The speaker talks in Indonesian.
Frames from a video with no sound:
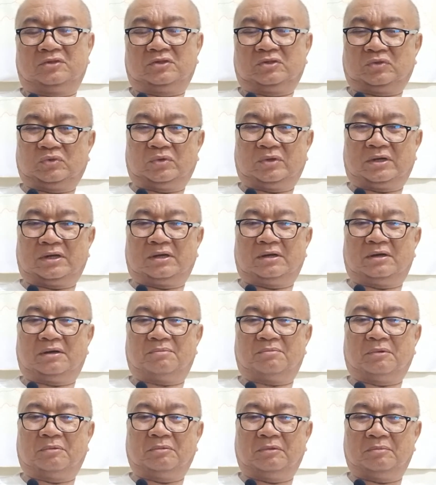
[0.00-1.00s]
suara
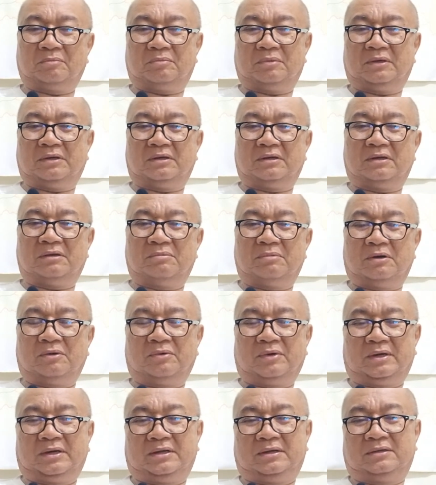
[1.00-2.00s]
pemimpin di
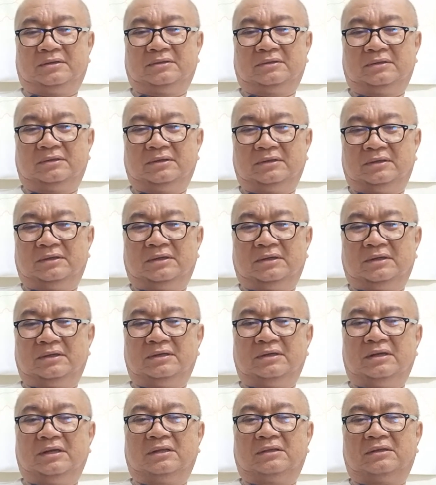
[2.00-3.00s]
bawah.
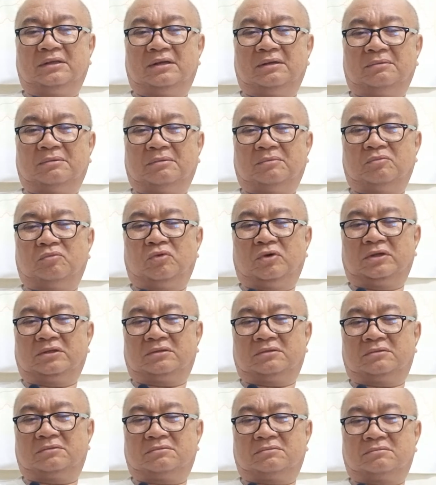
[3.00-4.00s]
Dia tidak
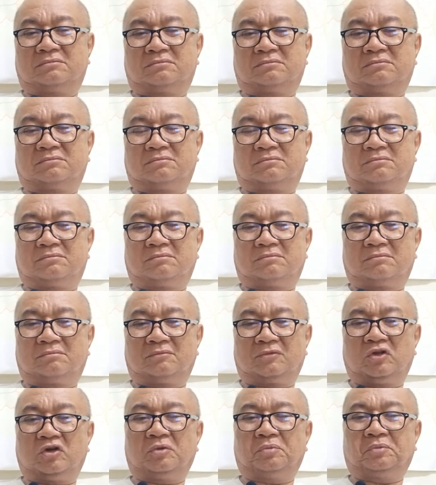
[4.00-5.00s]
membuat
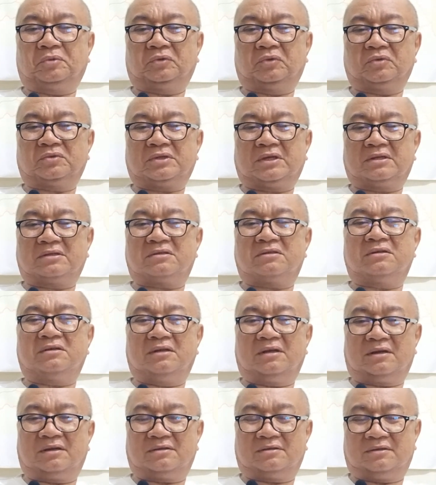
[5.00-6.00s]
keputusan
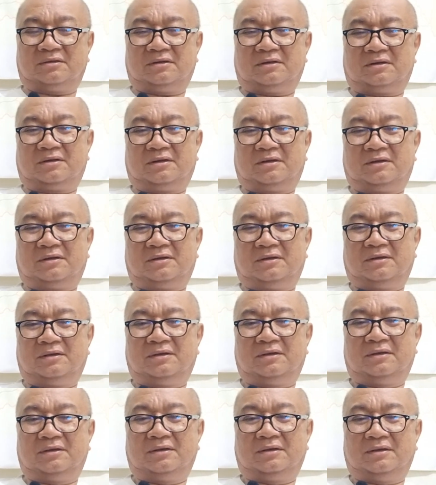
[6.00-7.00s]
sendiri-sendiri.
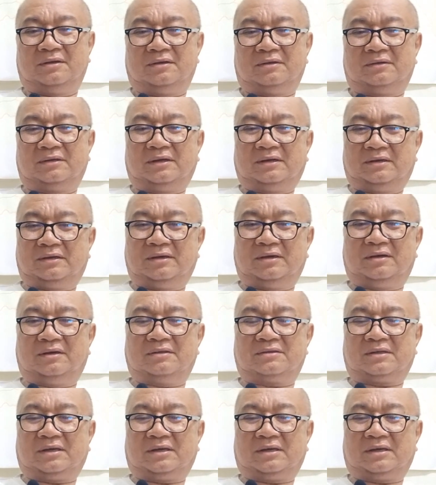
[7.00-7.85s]
Dan dia ini